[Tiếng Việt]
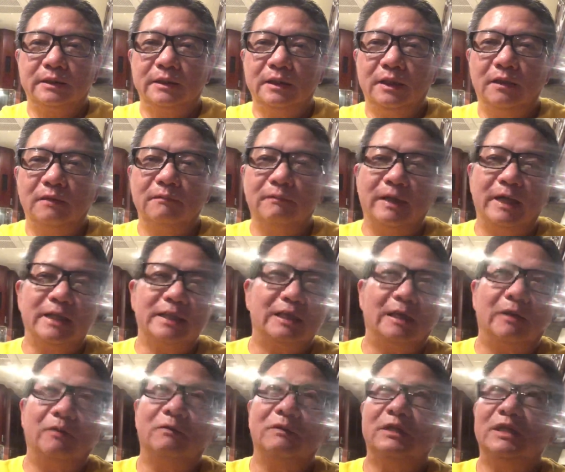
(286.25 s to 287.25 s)
chứ không phải
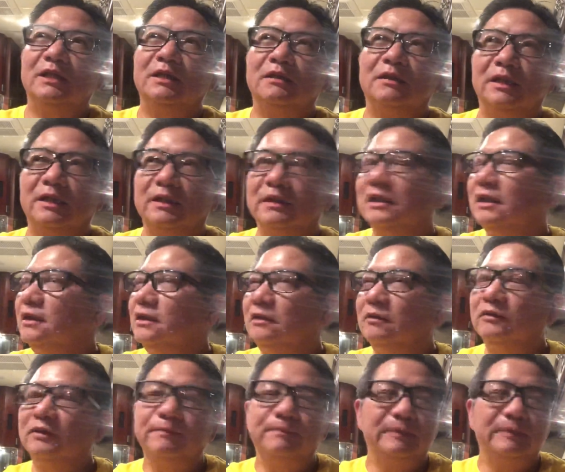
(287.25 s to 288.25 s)
xấu như ờ, trên youtube